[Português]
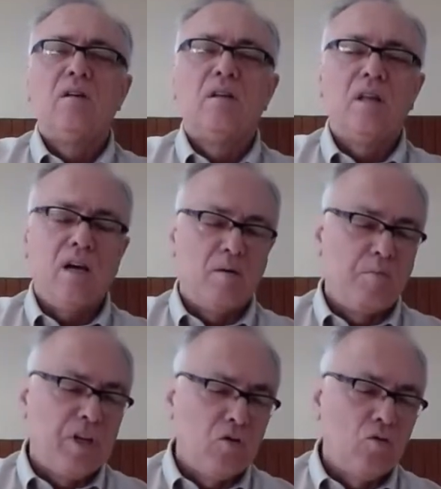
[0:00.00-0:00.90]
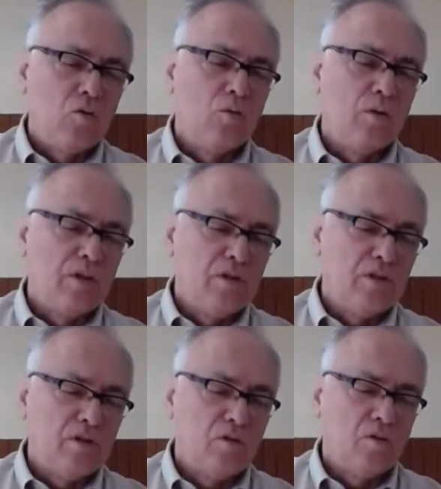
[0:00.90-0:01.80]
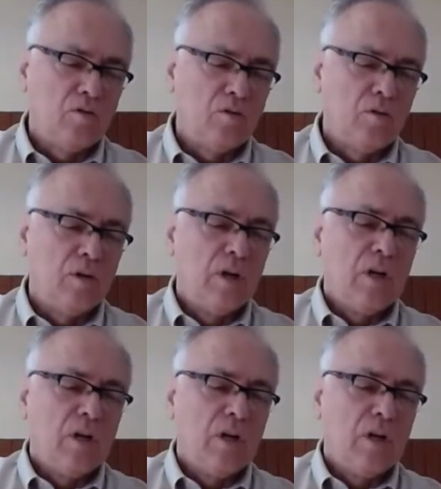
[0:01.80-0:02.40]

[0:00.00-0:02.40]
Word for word: na pessoa de Jesus.